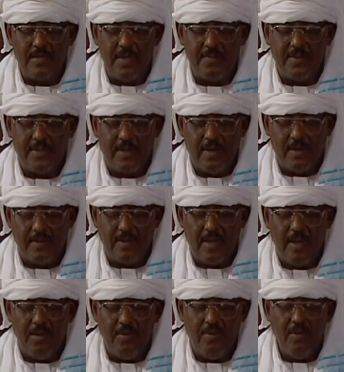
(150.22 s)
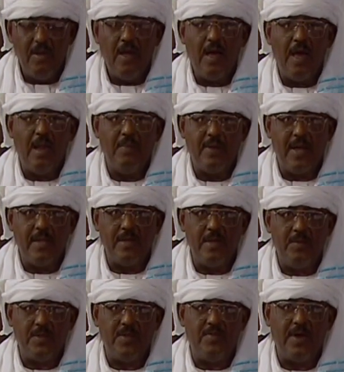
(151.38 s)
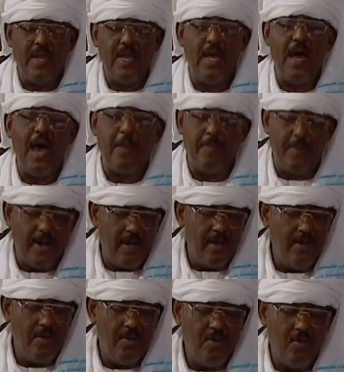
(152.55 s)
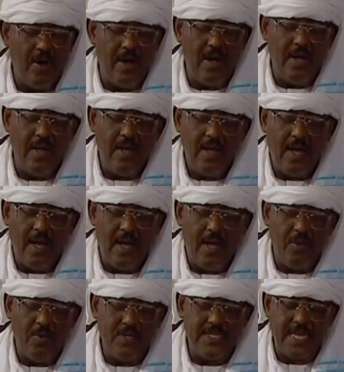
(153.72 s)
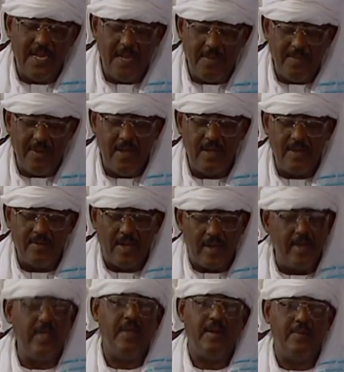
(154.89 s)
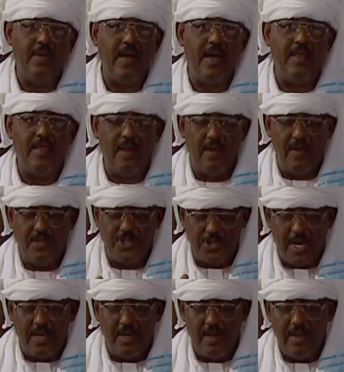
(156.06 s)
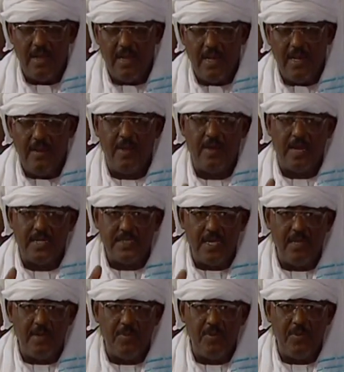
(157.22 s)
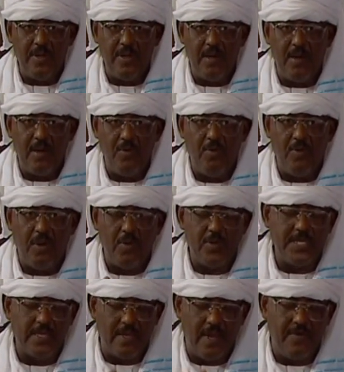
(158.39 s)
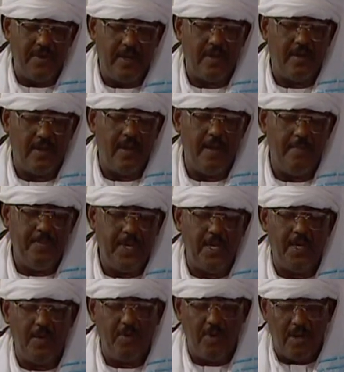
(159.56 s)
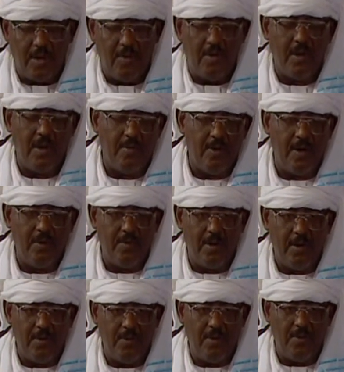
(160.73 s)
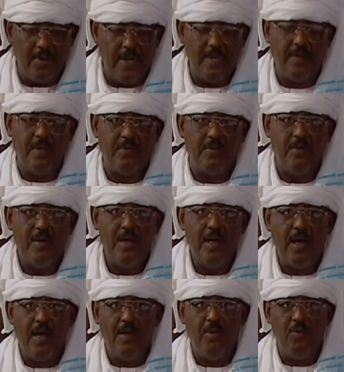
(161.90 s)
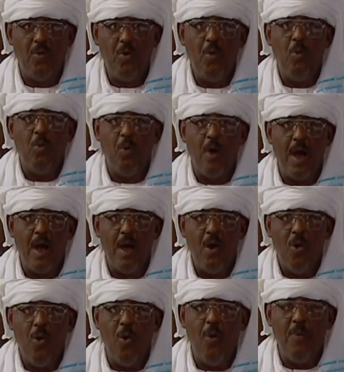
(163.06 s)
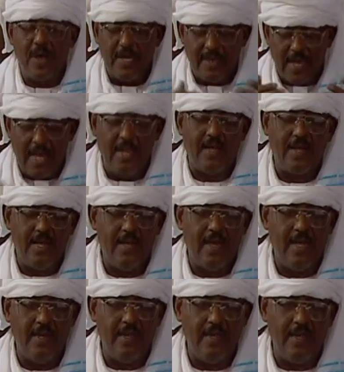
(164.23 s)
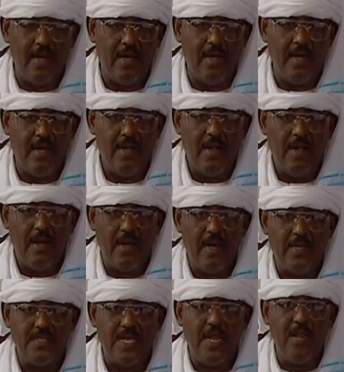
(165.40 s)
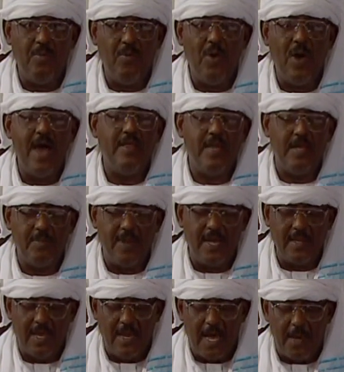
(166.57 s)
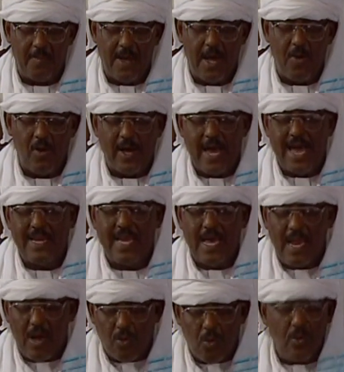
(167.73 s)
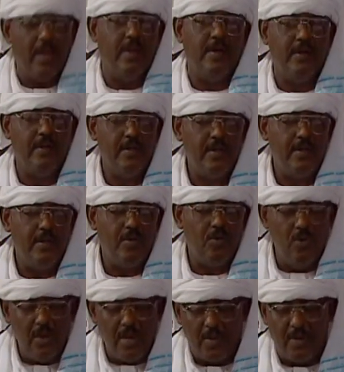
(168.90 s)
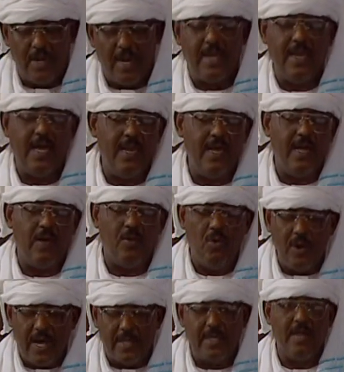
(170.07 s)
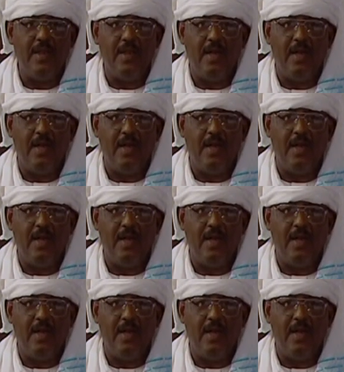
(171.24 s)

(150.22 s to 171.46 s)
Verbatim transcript: زي ما ذكرت أن المناطق المتفق عليها أربعة و آه، وسلمنا تقرير بهذا الشأن لرئاسة الجمهورية وللوسيط الأفريقي نعم. أمبيكي و و و و ولجنته أن وهم كذلك يعني آه، آه، سلموا هذه المناطق الأربعة وقعنا عليها كلنا نعم. كلنا وقعنا عليها كل أعضاء